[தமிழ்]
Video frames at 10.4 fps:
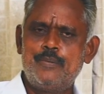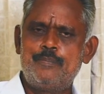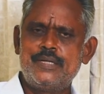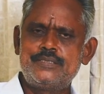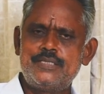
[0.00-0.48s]

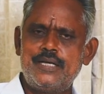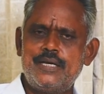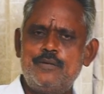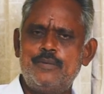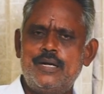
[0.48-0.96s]

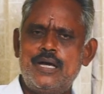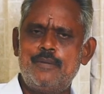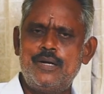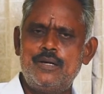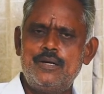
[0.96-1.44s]
பிரச்சனைகளும்
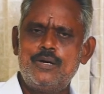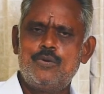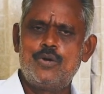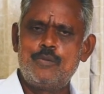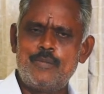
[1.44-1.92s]
இல்லாமல் ஒரு